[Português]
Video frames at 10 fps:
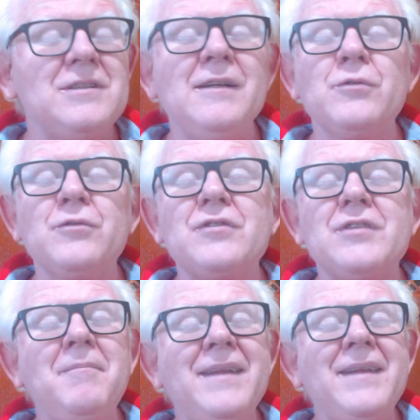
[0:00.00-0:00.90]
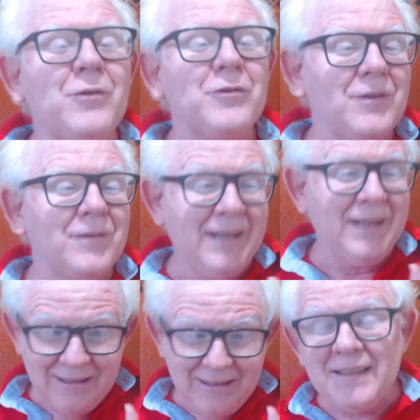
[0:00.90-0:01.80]
dele é o Sam Nelson.
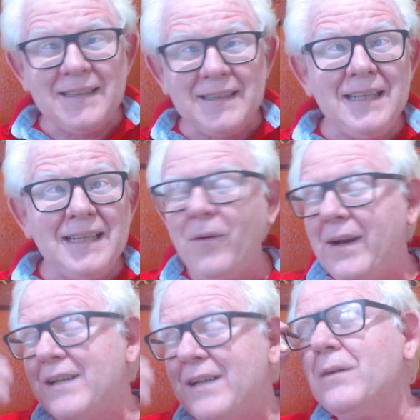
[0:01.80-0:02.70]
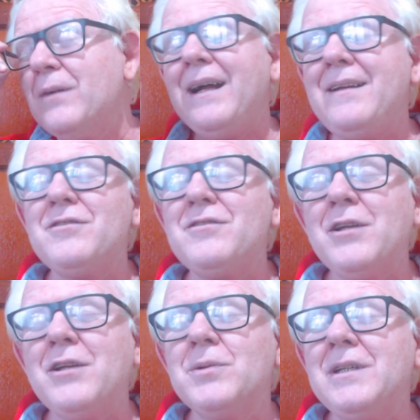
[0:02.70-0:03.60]
Tá vendo? Até decorei de tão
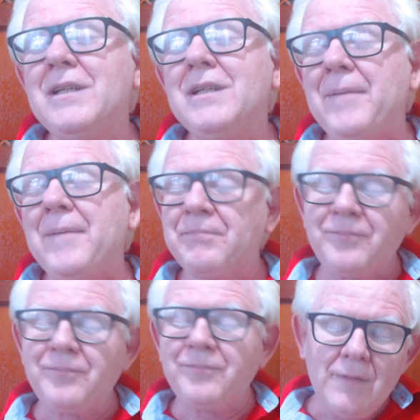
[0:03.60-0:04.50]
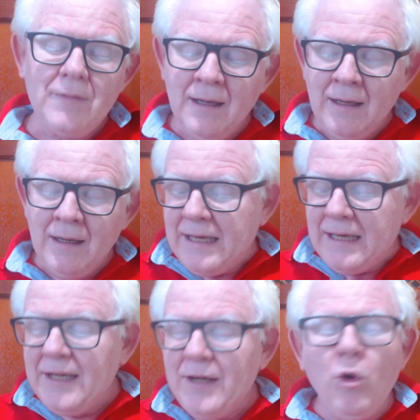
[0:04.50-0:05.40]
carismático que é.
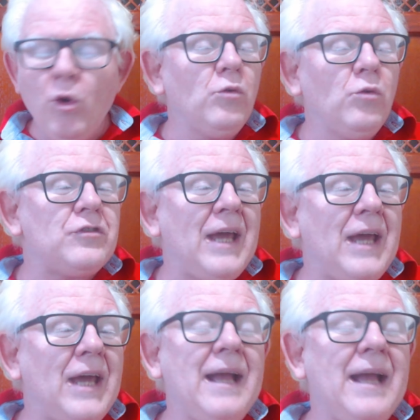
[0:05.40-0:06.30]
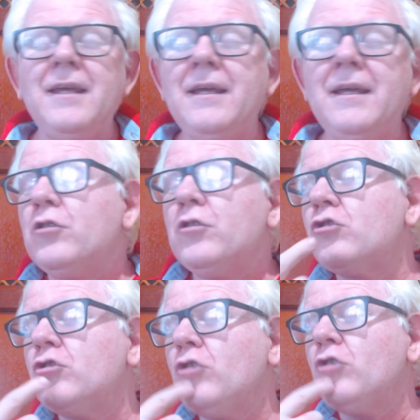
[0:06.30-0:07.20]
Ele consegue
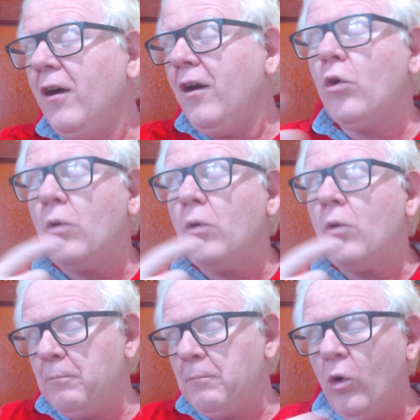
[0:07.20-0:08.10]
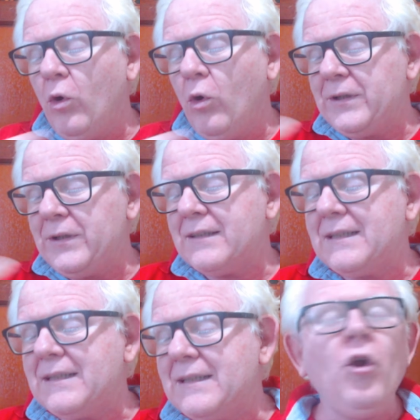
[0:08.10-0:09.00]
só com o poder
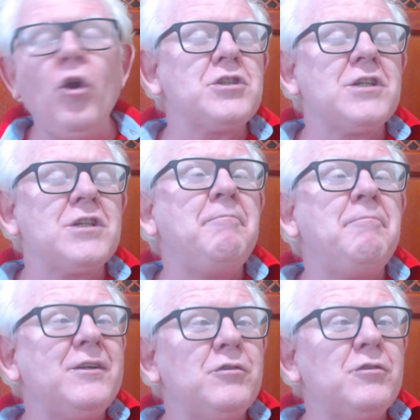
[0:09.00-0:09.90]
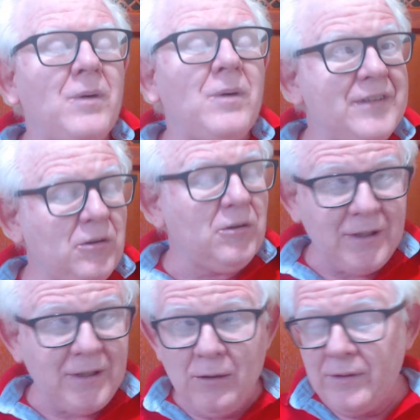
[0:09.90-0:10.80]
da lógica, da persuasão,
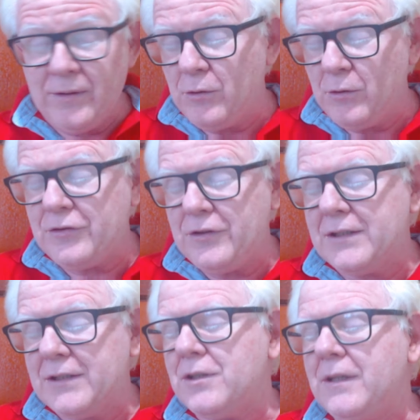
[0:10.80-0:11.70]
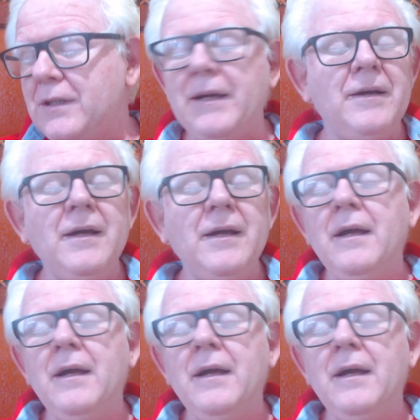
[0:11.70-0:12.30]
porque ele é um negociante, ele é